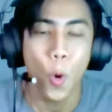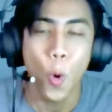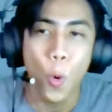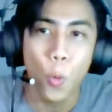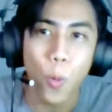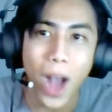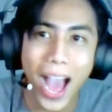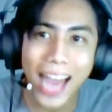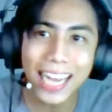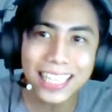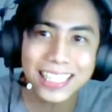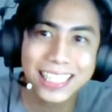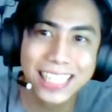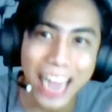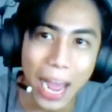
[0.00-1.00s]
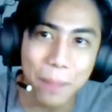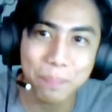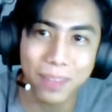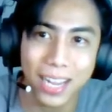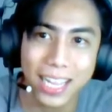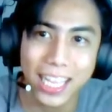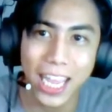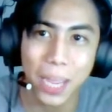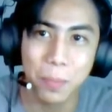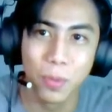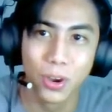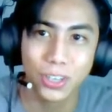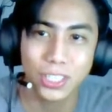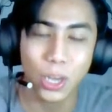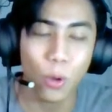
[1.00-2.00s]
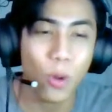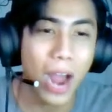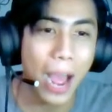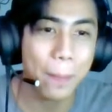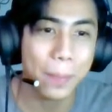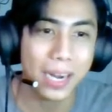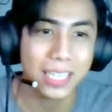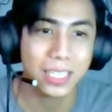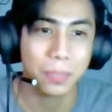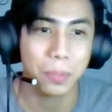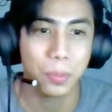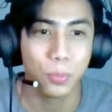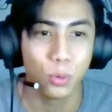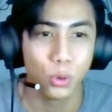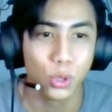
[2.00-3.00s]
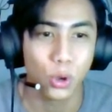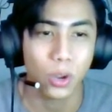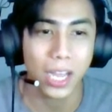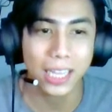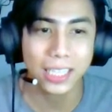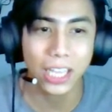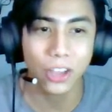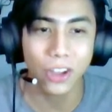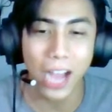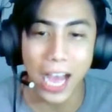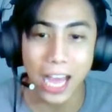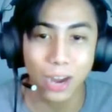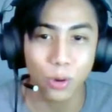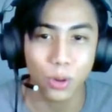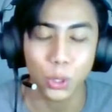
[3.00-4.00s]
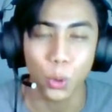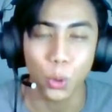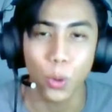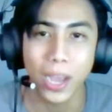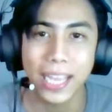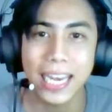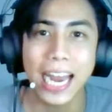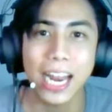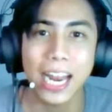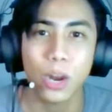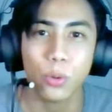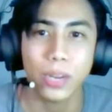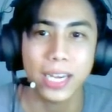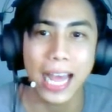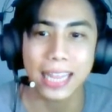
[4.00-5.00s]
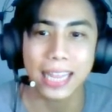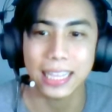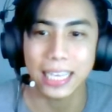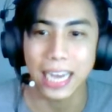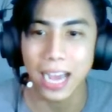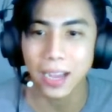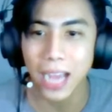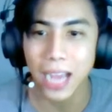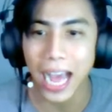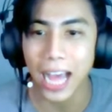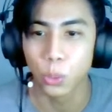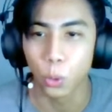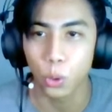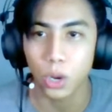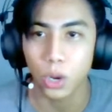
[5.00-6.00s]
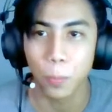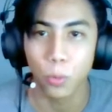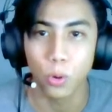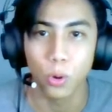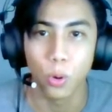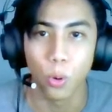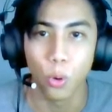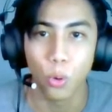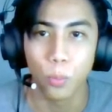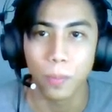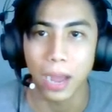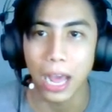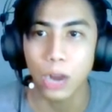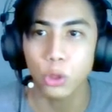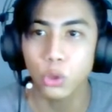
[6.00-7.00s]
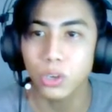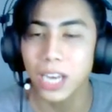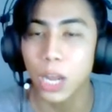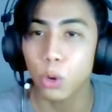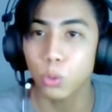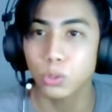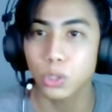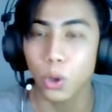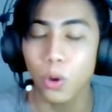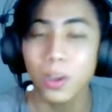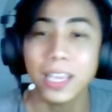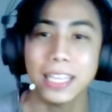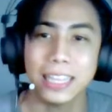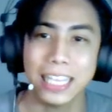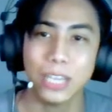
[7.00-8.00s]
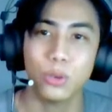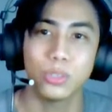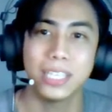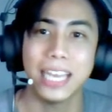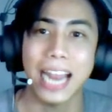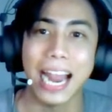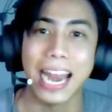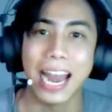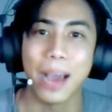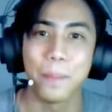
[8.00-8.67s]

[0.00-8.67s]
What is up mga gamers? Ako nga pala si Bibuyog at ngayong araw na to ay lalaruin natin ng Adorable Home. Ano yung larong to? Hindi ko din alam.